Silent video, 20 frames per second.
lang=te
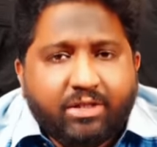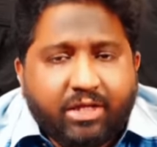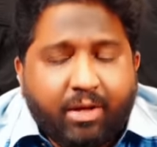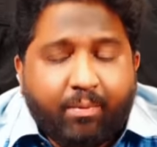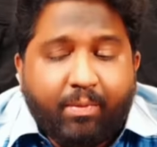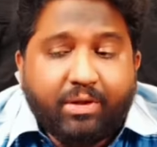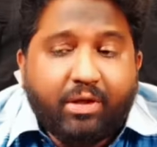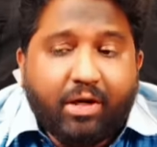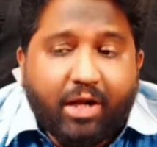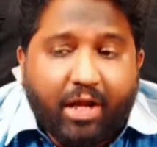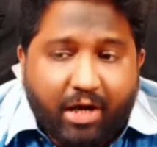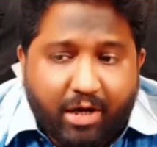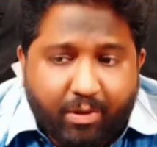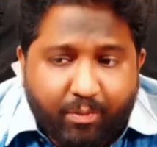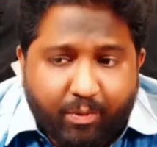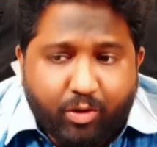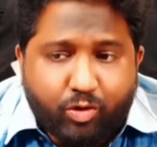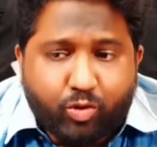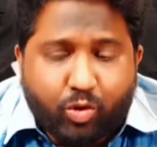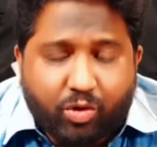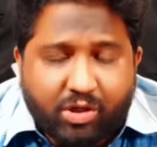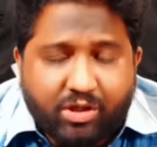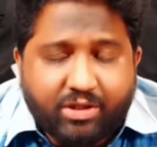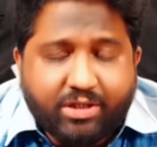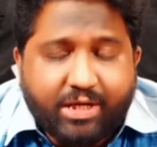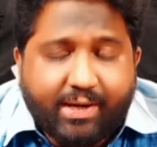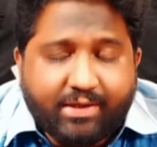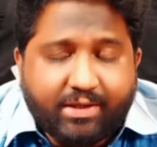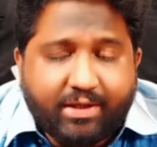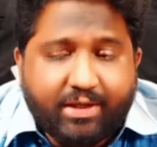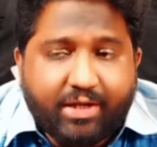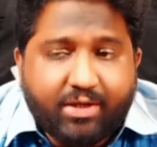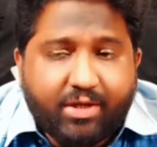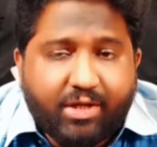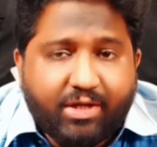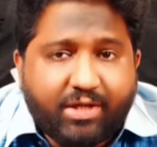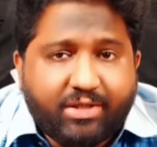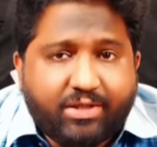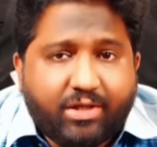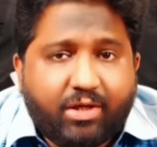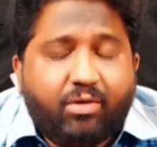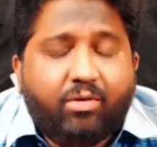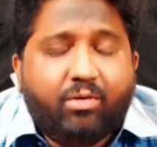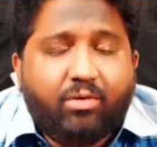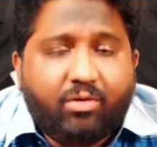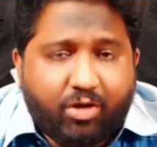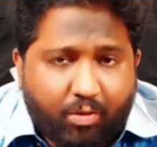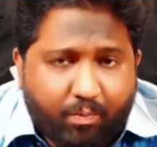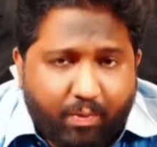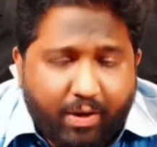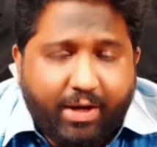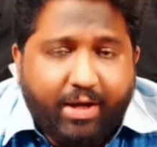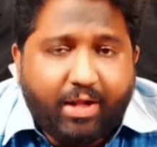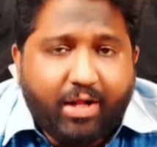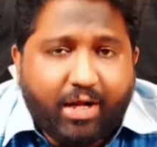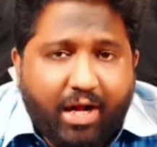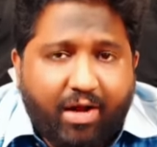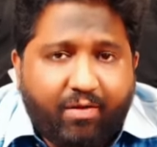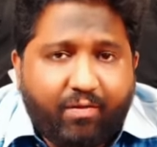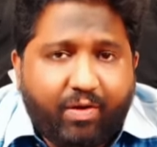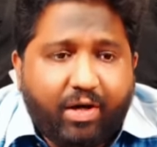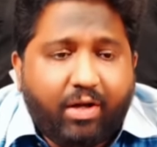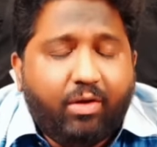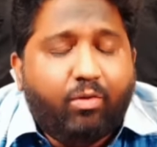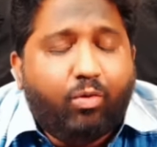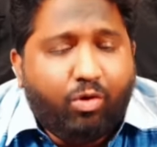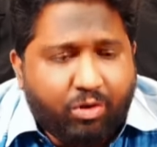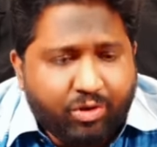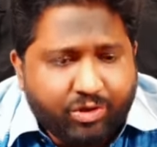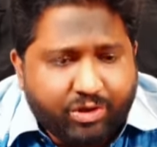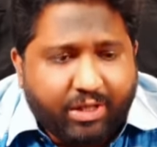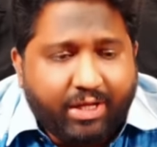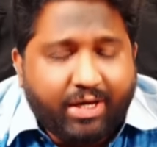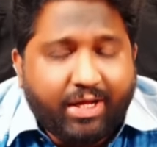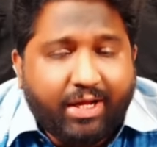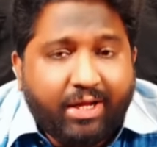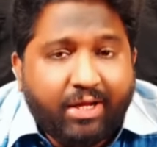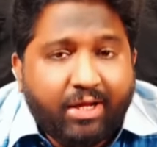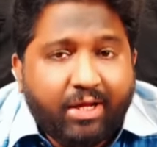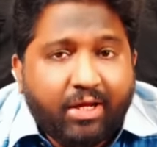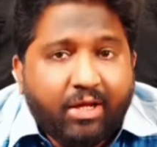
సమాజంలో ఆల్రెడీ మీరు సోషల్ స్టేటస్ అయితే ఎంజాయ్ చేశారు డబ్బులే కదా కావాలి ఒళ్ళొంచండి